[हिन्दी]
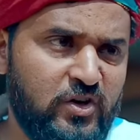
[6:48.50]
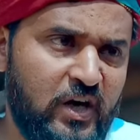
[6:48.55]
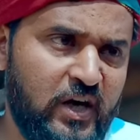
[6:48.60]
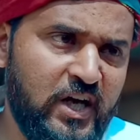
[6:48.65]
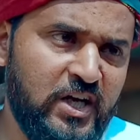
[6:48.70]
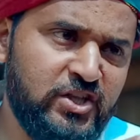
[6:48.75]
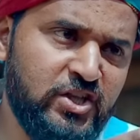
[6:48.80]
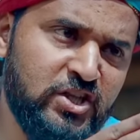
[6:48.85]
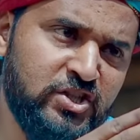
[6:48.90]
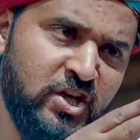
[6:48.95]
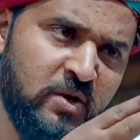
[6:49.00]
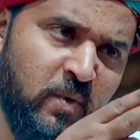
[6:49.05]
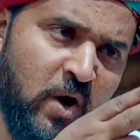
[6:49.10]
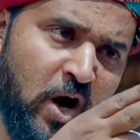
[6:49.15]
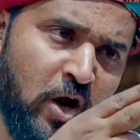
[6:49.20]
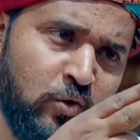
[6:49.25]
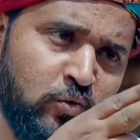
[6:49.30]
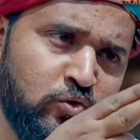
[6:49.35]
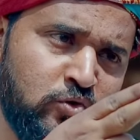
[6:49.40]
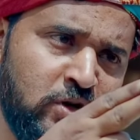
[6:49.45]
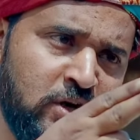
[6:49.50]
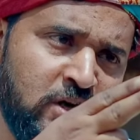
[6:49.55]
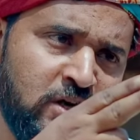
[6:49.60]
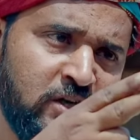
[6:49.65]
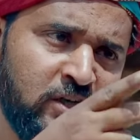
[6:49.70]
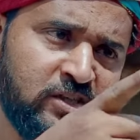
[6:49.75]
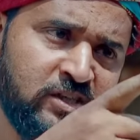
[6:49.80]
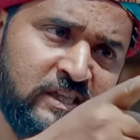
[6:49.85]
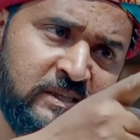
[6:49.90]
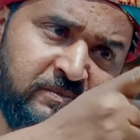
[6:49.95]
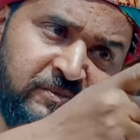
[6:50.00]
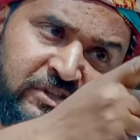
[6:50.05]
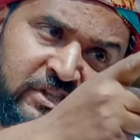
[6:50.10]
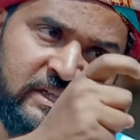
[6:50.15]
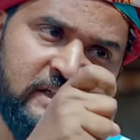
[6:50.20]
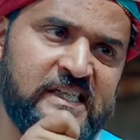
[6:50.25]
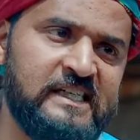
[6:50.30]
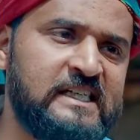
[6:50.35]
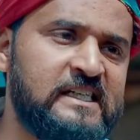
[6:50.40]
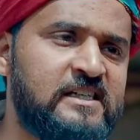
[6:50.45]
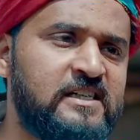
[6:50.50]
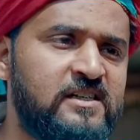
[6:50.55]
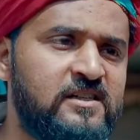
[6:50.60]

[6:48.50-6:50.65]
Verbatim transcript: साले सा जवान को ना कम चलाया